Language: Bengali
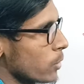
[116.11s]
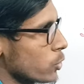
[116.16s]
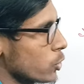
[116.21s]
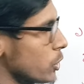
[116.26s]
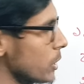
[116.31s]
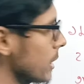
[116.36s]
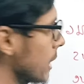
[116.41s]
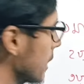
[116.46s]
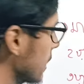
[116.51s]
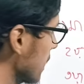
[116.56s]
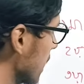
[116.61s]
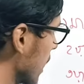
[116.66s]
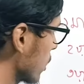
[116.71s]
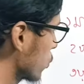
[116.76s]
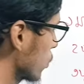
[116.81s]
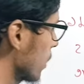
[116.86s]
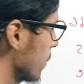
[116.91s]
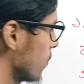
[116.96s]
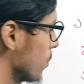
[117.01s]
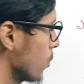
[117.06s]
তো শিক্ষার্থীরা
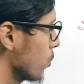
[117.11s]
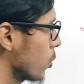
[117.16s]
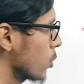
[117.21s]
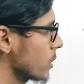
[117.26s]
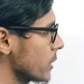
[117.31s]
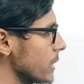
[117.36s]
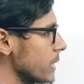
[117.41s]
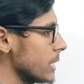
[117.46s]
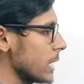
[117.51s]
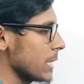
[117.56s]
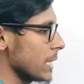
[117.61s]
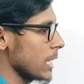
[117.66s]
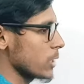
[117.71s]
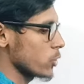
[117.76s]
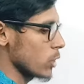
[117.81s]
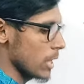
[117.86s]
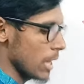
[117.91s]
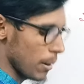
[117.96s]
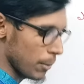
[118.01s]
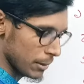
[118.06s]
আসলে এই বিভক্তির সাথে
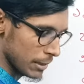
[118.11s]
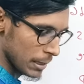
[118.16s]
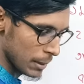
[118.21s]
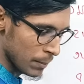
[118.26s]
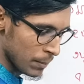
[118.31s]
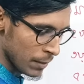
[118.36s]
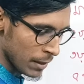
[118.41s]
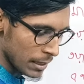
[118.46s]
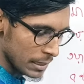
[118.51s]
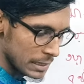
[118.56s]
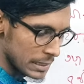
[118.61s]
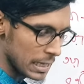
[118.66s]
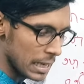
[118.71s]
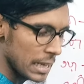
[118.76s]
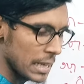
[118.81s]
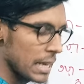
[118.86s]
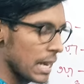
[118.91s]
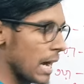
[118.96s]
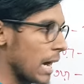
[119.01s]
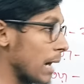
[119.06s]
আসলে আমাদের যেই